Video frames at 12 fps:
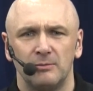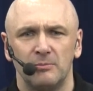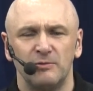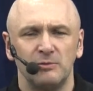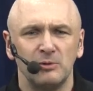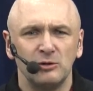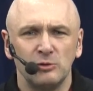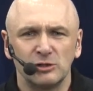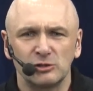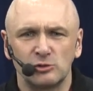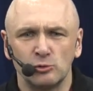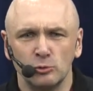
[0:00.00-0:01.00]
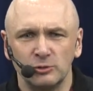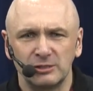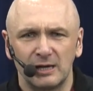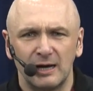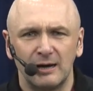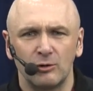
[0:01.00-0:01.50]
My w imieniu
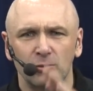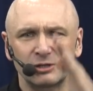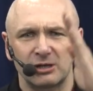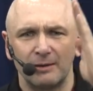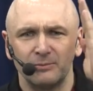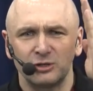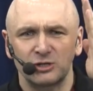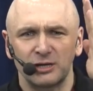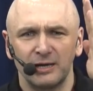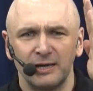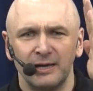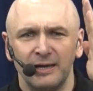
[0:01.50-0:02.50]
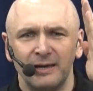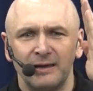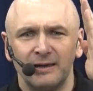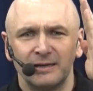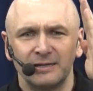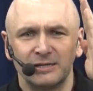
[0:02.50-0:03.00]
Jezusa ogłaszamy, że
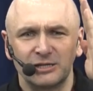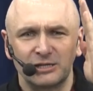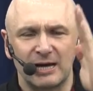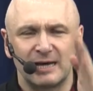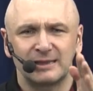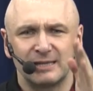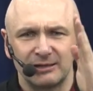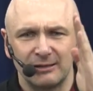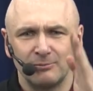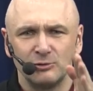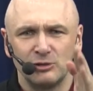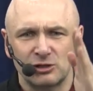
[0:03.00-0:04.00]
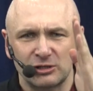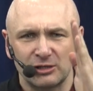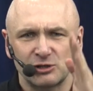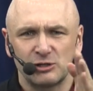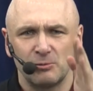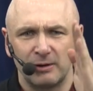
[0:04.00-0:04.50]
żadna demoniczna
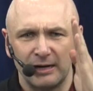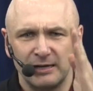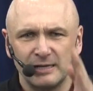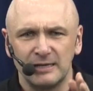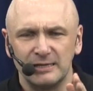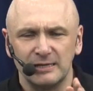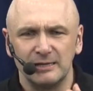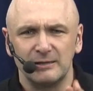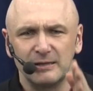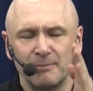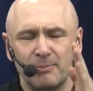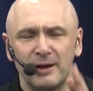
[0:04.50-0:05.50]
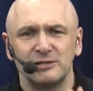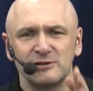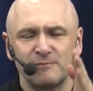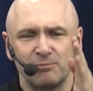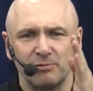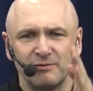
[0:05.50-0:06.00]
siła religii nie
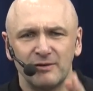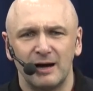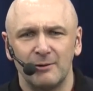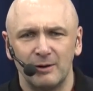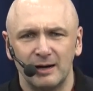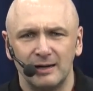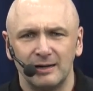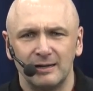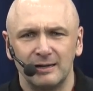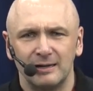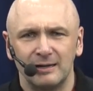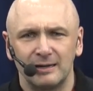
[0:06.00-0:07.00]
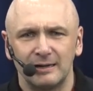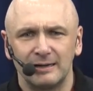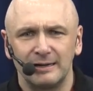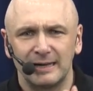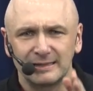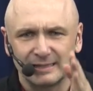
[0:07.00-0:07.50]
będzie wpływała
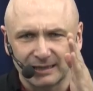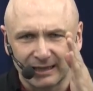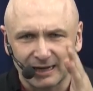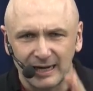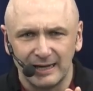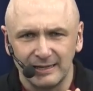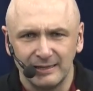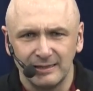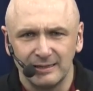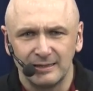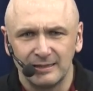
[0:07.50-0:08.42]
na ten kraj,